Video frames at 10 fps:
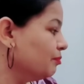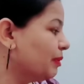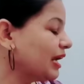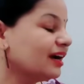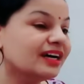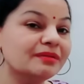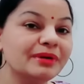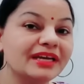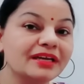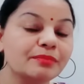पराक्रम
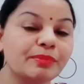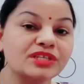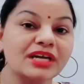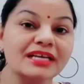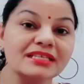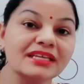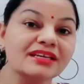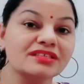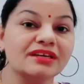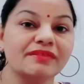है
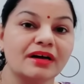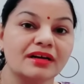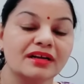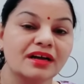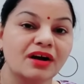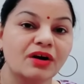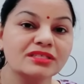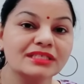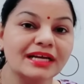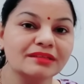प्रशासनिक सेवा और
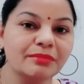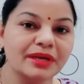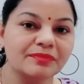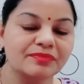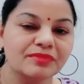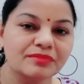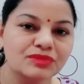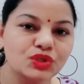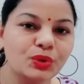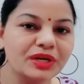साथ में
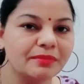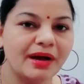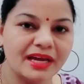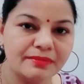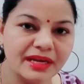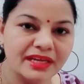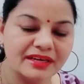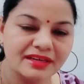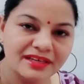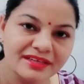छोटे भाई
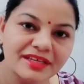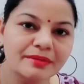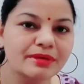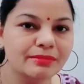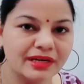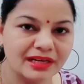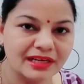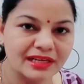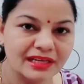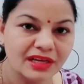बहन ये भी
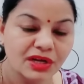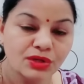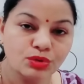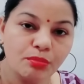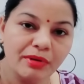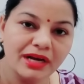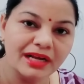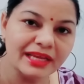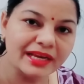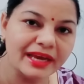मंगल है तो
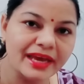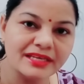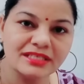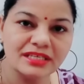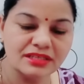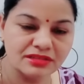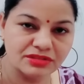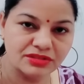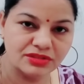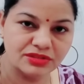मंगल एक ऐसी
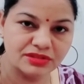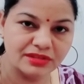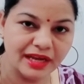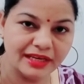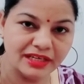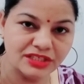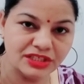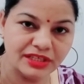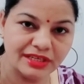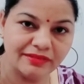
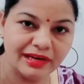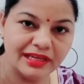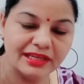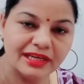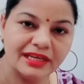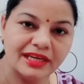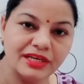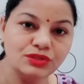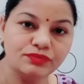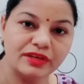एनर्जी देने वाले ग्रह
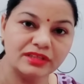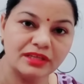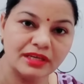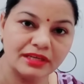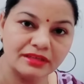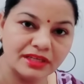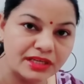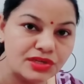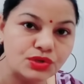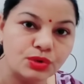हैं जो व्यक्ति के अंदर
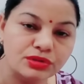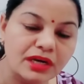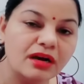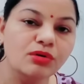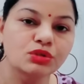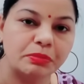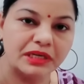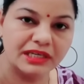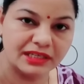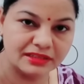एक योद्धा को
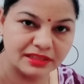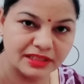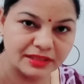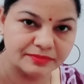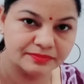उत्पन्न करते हैं